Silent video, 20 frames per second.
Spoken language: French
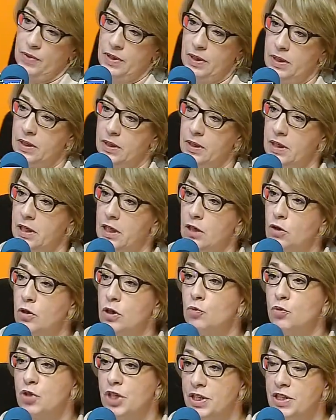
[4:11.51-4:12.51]
Hein. Et
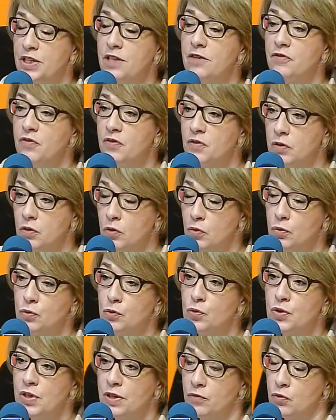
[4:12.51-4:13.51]
l'objectif que
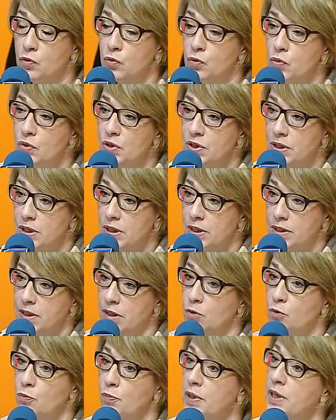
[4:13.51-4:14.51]
nous avons tous,
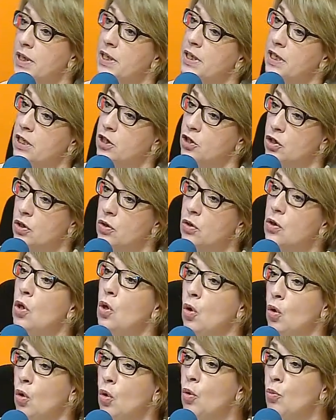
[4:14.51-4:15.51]
c'est de payer les gens
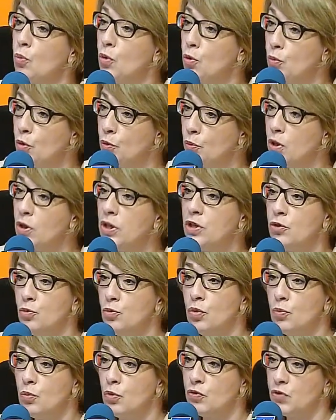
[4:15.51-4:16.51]
au bon moment et
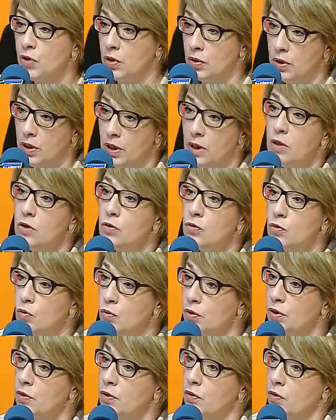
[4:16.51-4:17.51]
du bon montant.
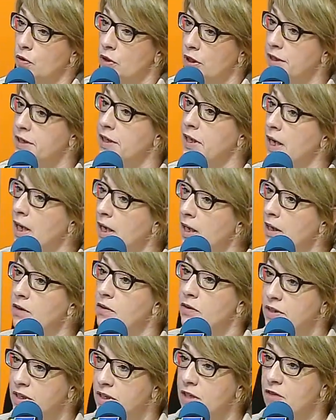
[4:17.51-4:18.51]
Donc euh,
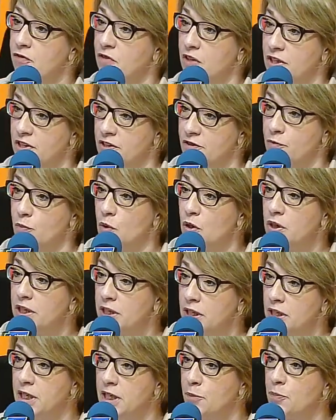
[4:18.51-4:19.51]
l'idéal, c'est effectivement
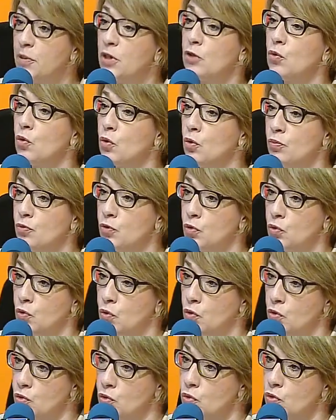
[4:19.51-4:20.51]
qu'il n'y ait pas de rupture
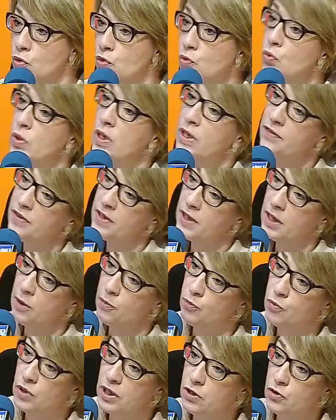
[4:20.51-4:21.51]
de ressources, d'où
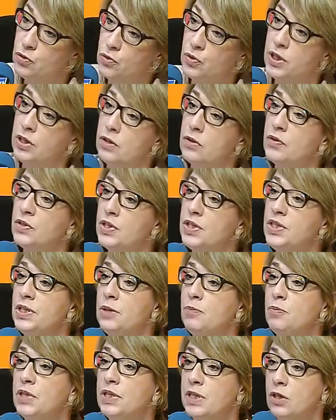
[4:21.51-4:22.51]
l'intérêt pour l'assuré
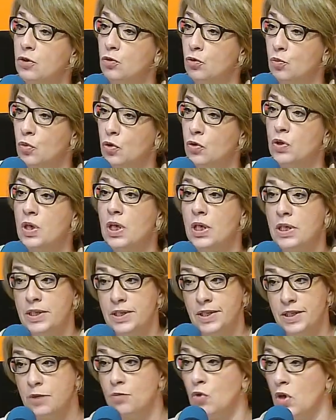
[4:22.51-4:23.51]
d'anticiper sa demande
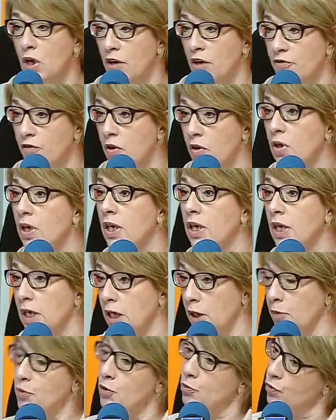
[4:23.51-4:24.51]
six mois avant,
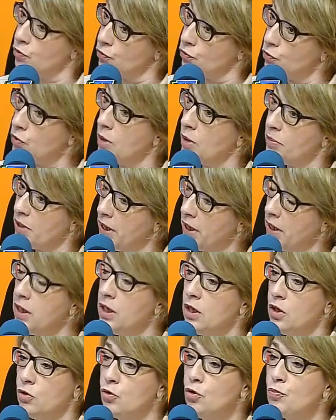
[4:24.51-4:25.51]
et puis pour nous, après,
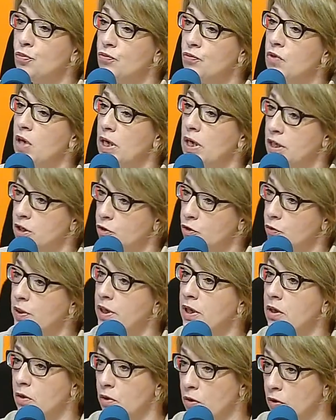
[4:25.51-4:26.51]
de pouvoir
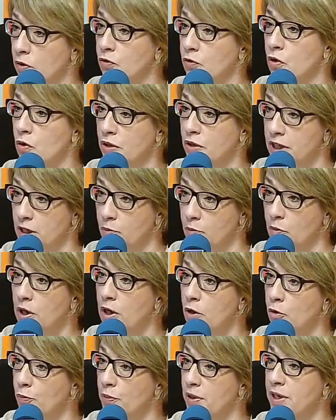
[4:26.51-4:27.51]
l'instruire euh,
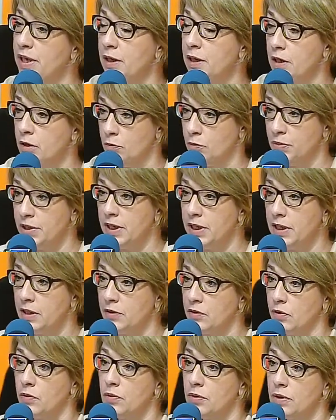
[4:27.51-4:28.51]
tranquillement et le payer bien
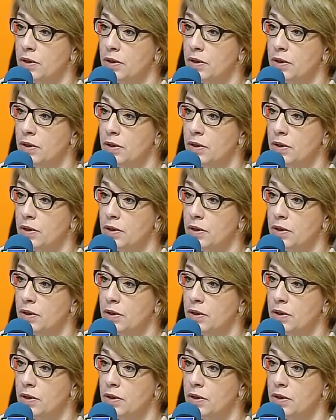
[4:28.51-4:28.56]
à temps.